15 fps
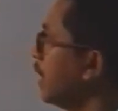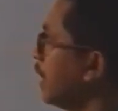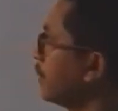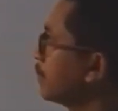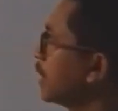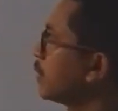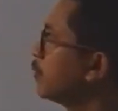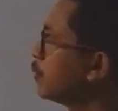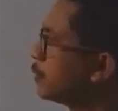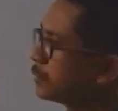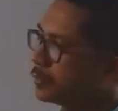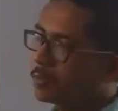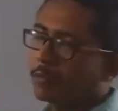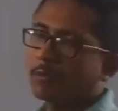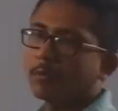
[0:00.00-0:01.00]
अब तक वो
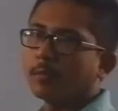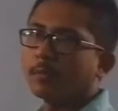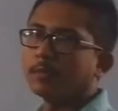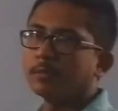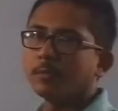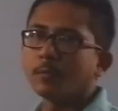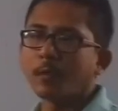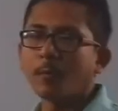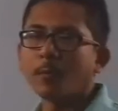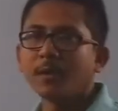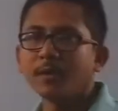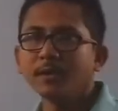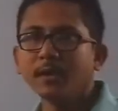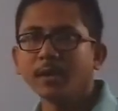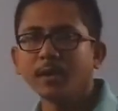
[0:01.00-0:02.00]
दो जो
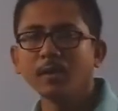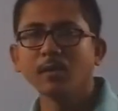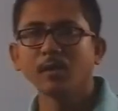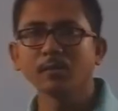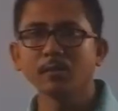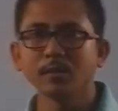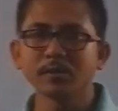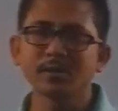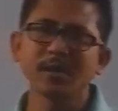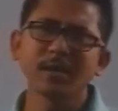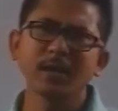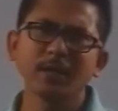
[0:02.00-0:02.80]
प्रॉपर्टी देख लिया होगा तो इससे